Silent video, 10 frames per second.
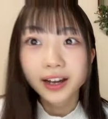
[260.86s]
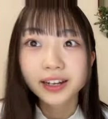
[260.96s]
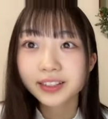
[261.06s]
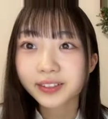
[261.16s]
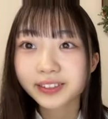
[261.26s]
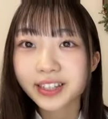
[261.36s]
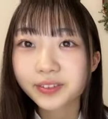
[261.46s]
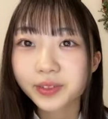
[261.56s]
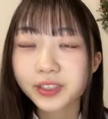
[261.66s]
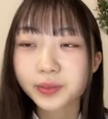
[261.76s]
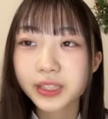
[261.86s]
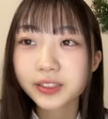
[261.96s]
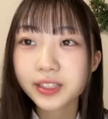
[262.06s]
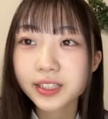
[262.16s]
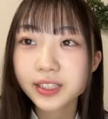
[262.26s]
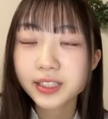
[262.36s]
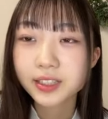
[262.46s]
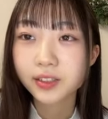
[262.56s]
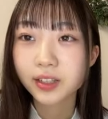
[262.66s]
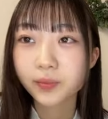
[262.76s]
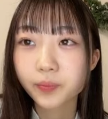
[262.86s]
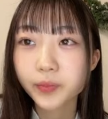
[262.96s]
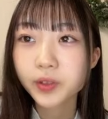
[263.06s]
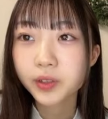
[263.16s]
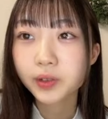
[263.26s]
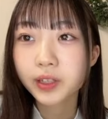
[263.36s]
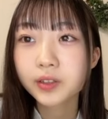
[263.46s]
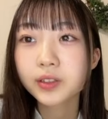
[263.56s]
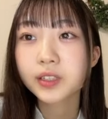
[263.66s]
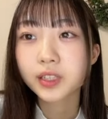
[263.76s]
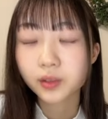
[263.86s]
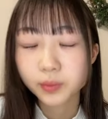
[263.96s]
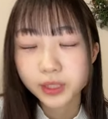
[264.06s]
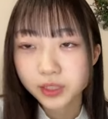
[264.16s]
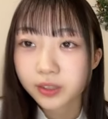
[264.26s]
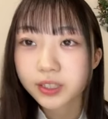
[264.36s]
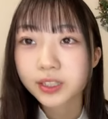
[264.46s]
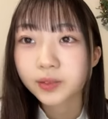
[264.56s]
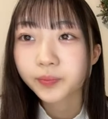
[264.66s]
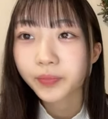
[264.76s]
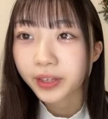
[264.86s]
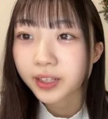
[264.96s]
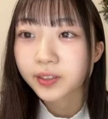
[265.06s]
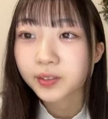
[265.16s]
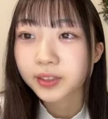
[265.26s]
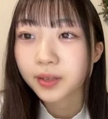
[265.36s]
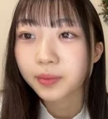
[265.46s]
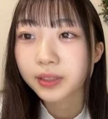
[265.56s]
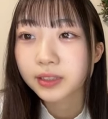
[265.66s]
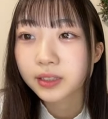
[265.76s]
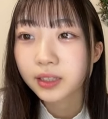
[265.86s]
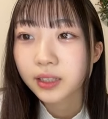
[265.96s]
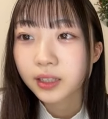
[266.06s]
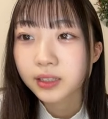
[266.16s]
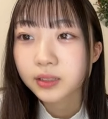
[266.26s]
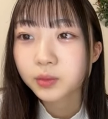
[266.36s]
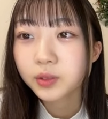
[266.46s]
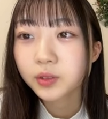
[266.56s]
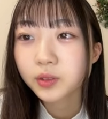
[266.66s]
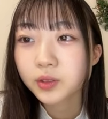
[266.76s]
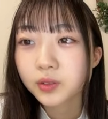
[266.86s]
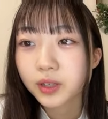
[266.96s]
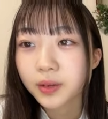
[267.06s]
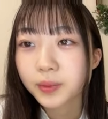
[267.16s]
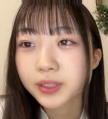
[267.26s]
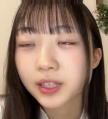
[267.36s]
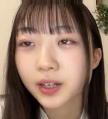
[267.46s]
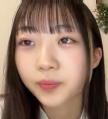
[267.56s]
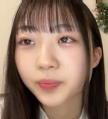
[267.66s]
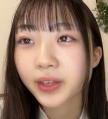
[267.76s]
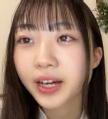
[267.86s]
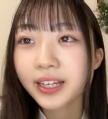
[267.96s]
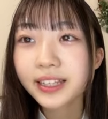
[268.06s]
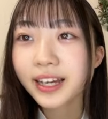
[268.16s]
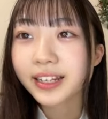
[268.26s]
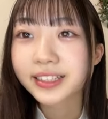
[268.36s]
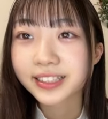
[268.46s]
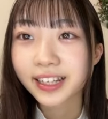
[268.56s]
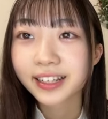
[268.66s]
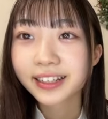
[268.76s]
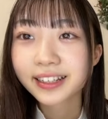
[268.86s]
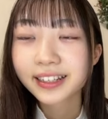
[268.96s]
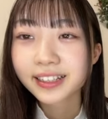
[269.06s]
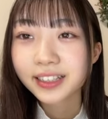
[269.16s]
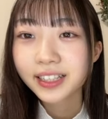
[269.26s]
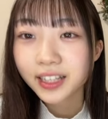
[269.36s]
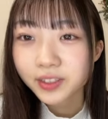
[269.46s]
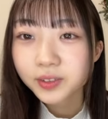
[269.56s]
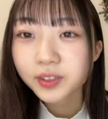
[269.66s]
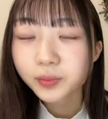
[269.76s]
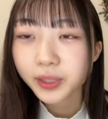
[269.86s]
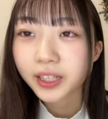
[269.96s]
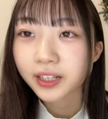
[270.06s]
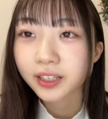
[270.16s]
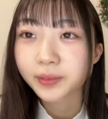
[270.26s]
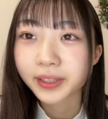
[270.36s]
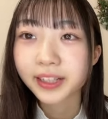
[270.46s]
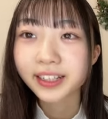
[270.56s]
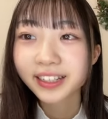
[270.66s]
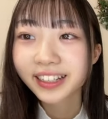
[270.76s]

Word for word: ありがとうございますめっちゃ嬉しいんですよねよく言われるんですけどめっちゃ嬉しいありがとうございます自分用のチョコ買いますか買いたいですね板チョコでもいいから食べたい